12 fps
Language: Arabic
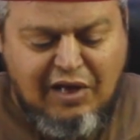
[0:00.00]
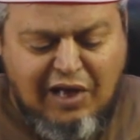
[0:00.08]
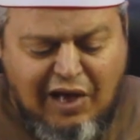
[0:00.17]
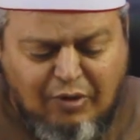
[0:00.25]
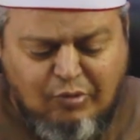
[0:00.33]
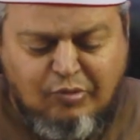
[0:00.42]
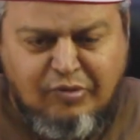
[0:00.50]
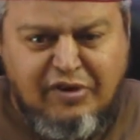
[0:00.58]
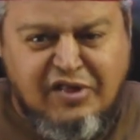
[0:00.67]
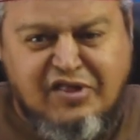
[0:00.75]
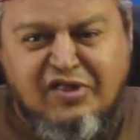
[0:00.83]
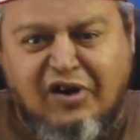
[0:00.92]
أو
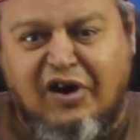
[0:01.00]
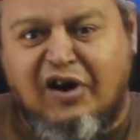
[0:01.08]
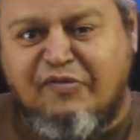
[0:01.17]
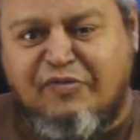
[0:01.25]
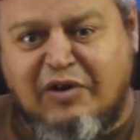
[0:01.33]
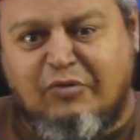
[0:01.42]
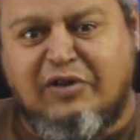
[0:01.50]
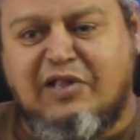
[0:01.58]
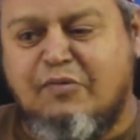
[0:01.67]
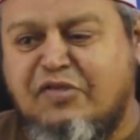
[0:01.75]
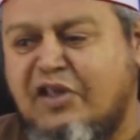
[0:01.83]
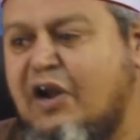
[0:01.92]
إسرافا
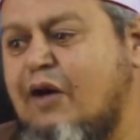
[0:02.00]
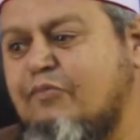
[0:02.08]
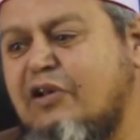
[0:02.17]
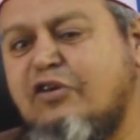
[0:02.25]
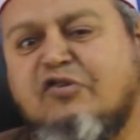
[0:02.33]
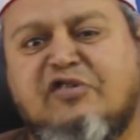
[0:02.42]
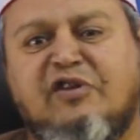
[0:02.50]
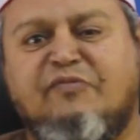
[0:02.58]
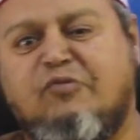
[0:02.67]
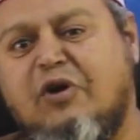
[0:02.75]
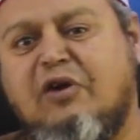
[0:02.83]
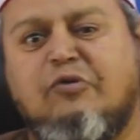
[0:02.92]
وتبذير عمال
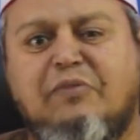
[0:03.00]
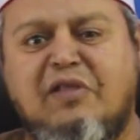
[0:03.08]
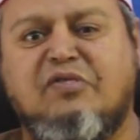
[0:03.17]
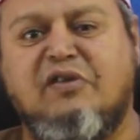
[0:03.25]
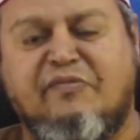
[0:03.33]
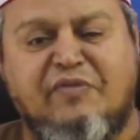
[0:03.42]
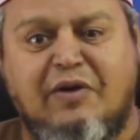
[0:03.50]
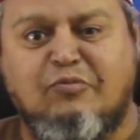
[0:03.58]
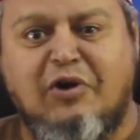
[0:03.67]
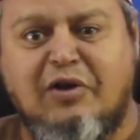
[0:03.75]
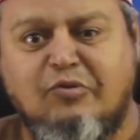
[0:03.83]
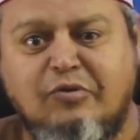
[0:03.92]
يصرف ويبذر في
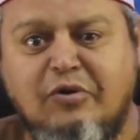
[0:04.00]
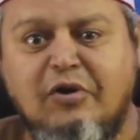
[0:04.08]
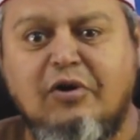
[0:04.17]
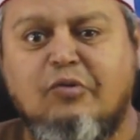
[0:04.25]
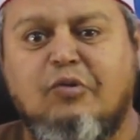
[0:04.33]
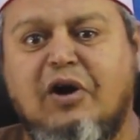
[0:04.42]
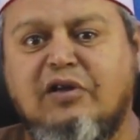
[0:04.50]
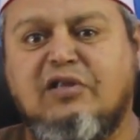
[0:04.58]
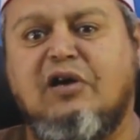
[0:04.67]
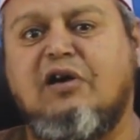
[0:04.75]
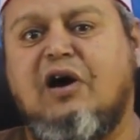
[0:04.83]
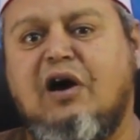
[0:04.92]
أمواله
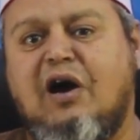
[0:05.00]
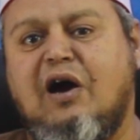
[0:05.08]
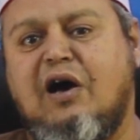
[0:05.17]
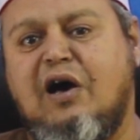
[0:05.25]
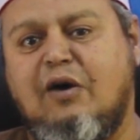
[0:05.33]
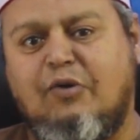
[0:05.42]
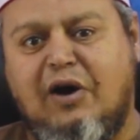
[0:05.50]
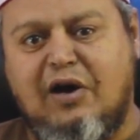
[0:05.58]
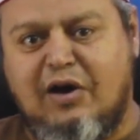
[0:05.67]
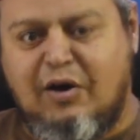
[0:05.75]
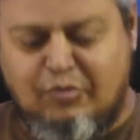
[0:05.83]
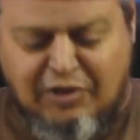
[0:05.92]
وهيضيع حقها
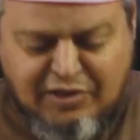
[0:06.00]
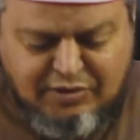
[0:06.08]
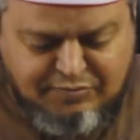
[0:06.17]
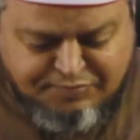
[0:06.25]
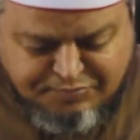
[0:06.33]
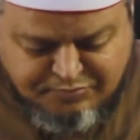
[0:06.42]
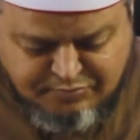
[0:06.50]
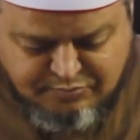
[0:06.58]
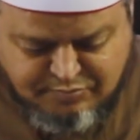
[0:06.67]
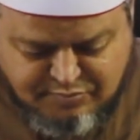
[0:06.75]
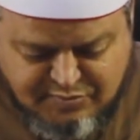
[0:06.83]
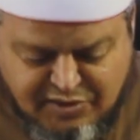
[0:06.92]
وحق أولادها
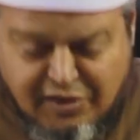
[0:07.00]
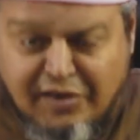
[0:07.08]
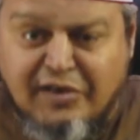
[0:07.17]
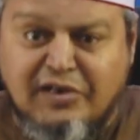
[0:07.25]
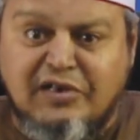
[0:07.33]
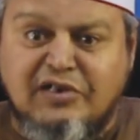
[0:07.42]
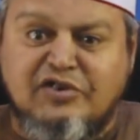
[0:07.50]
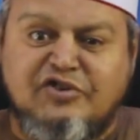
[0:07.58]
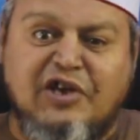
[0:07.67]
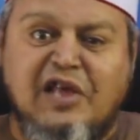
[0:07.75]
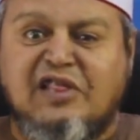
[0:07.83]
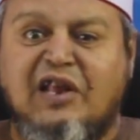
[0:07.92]

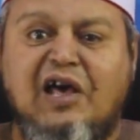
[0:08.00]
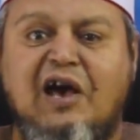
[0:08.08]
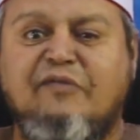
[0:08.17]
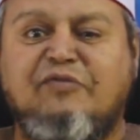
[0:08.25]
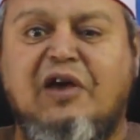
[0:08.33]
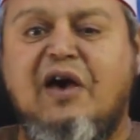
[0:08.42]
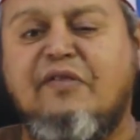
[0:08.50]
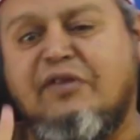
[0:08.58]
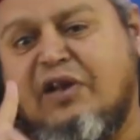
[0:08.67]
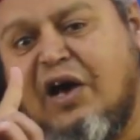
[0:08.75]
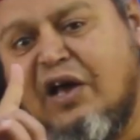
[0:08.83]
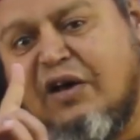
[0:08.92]
جاز لها في
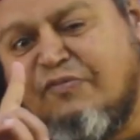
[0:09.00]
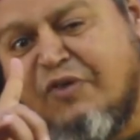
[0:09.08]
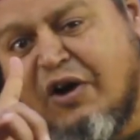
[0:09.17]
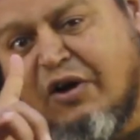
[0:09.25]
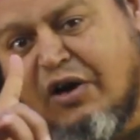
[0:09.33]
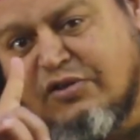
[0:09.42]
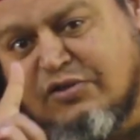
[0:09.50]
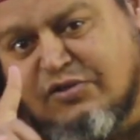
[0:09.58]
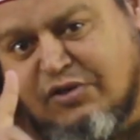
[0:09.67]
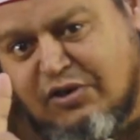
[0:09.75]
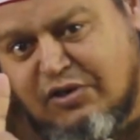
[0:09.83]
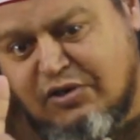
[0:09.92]
هذه الحالة
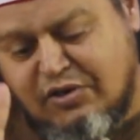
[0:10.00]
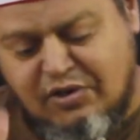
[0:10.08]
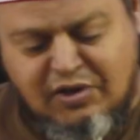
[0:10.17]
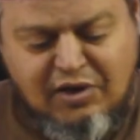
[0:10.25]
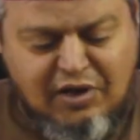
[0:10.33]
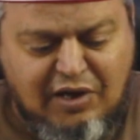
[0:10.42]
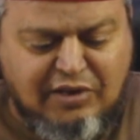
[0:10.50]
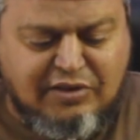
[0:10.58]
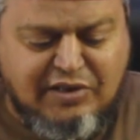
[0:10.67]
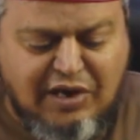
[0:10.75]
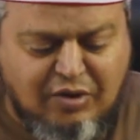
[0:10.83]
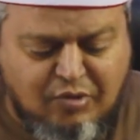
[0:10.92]
فقط
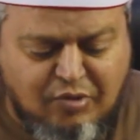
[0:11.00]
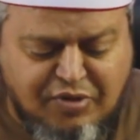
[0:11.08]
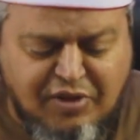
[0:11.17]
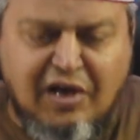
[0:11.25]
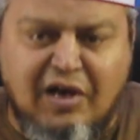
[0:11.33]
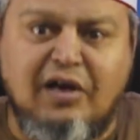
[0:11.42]
أن تأخذ